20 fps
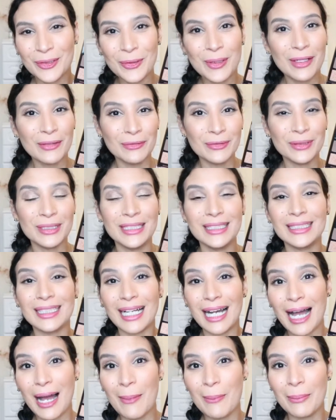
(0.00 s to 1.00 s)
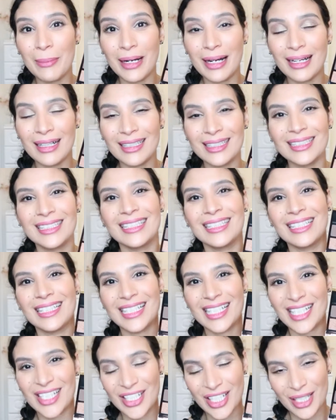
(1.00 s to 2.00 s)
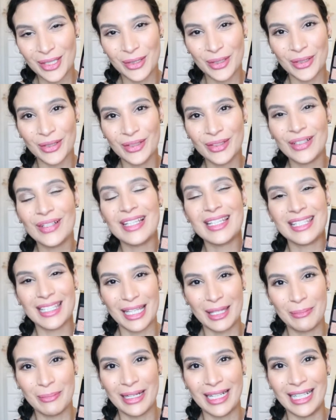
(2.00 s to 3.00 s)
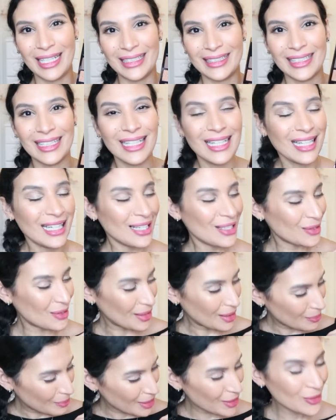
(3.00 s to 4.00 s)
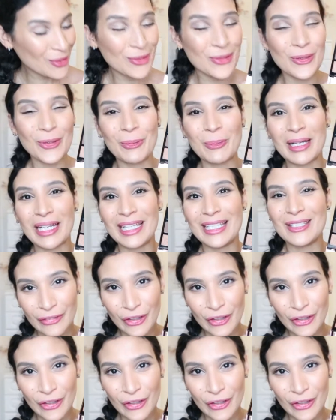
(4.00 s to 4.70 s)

quoi vous dire à part j'adore cette palette. Ce n'est pas une surprise,